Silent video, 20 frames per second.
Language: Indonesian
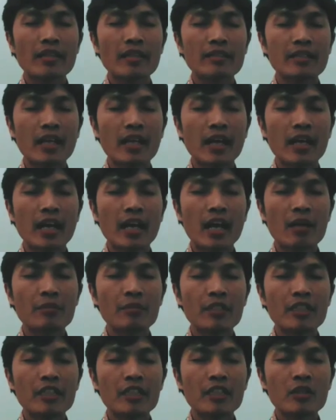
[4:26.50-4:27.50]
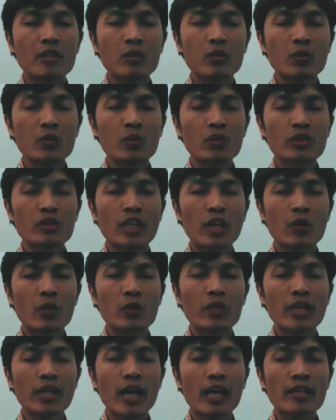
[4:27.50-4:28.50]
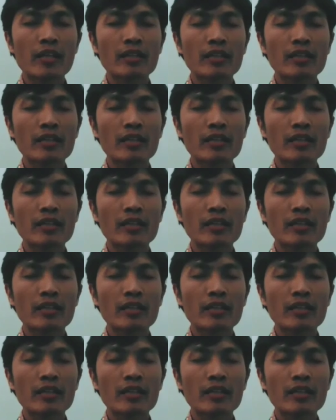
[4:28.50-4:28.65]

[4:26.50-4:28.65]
Ajarlah kami untuk selalu rendah